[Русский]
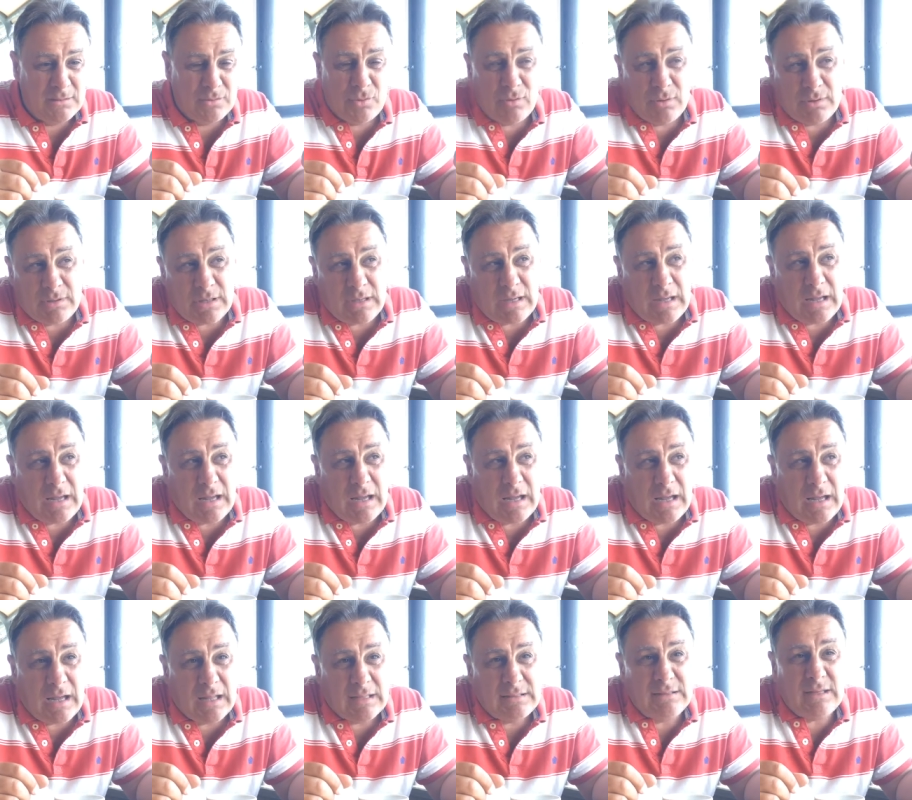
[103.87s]
Только
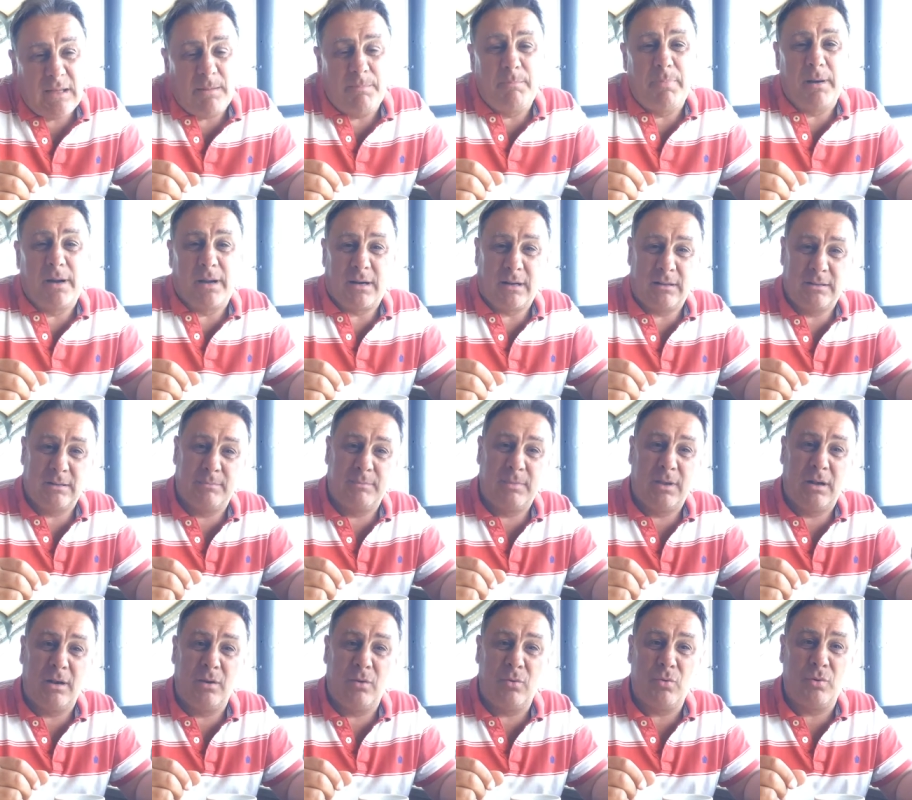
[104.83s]
одна пара на
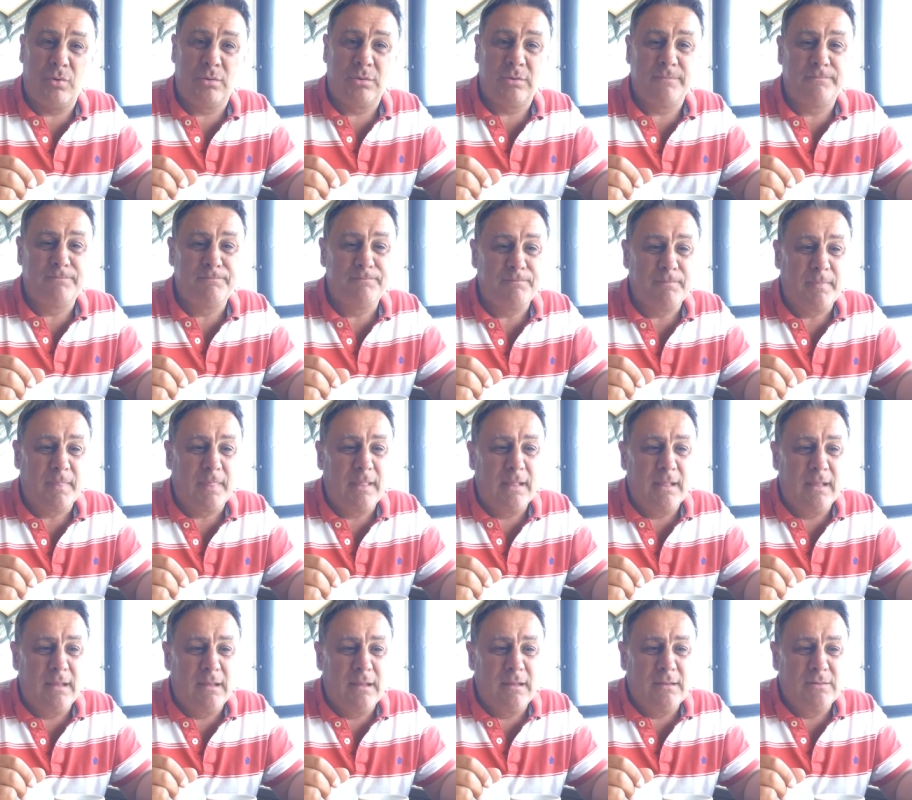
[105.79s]
миллион
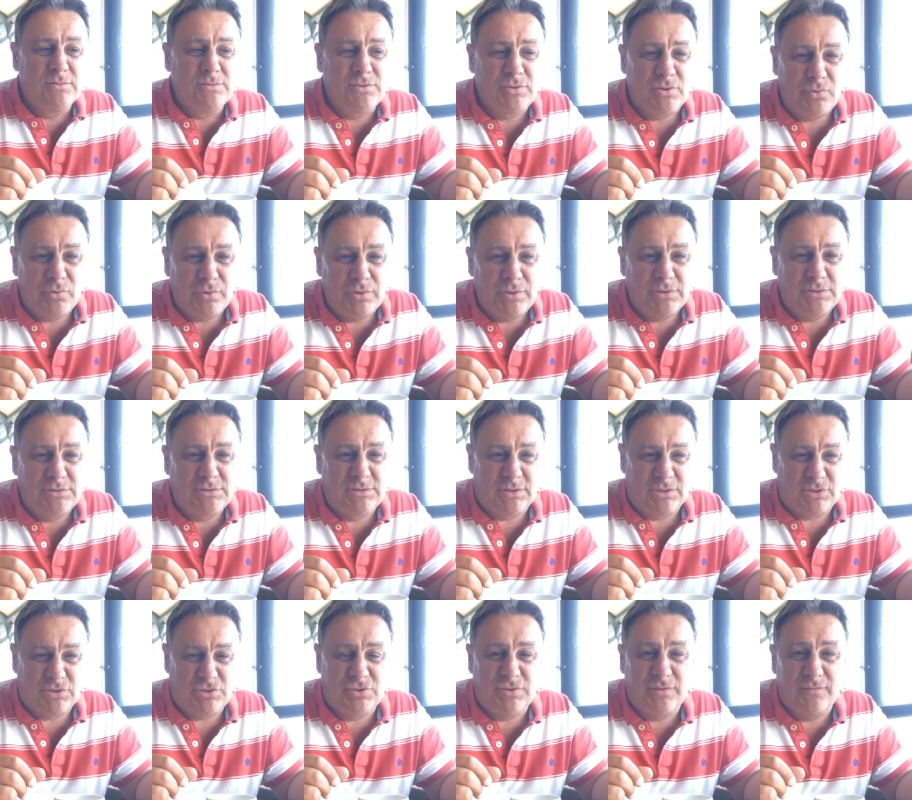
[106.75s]

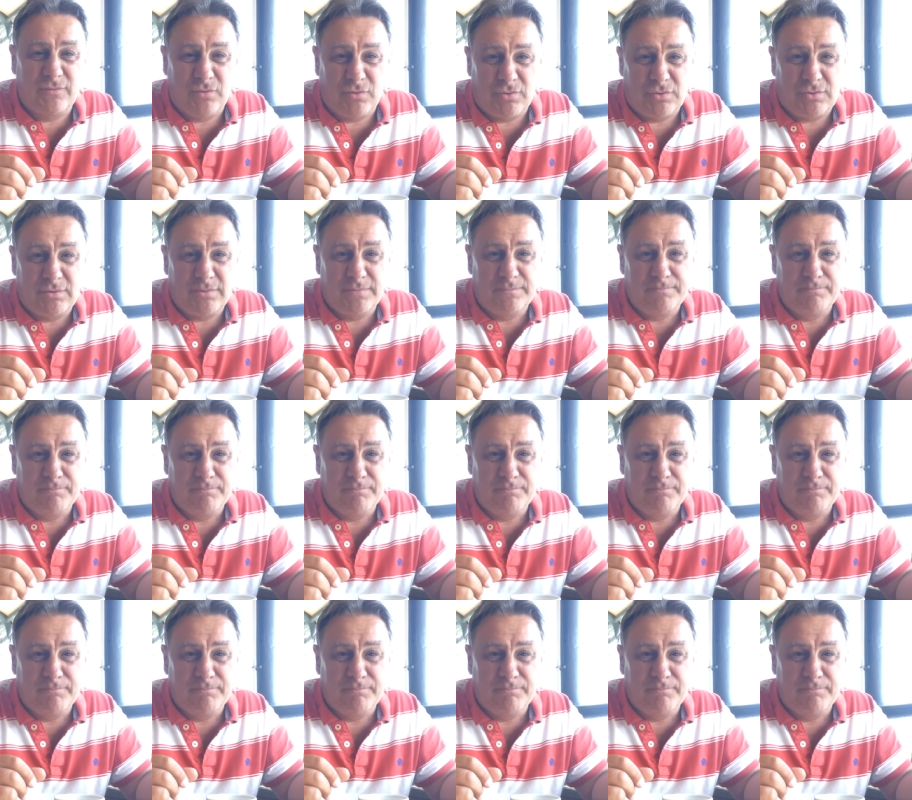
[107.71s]
сходится, живет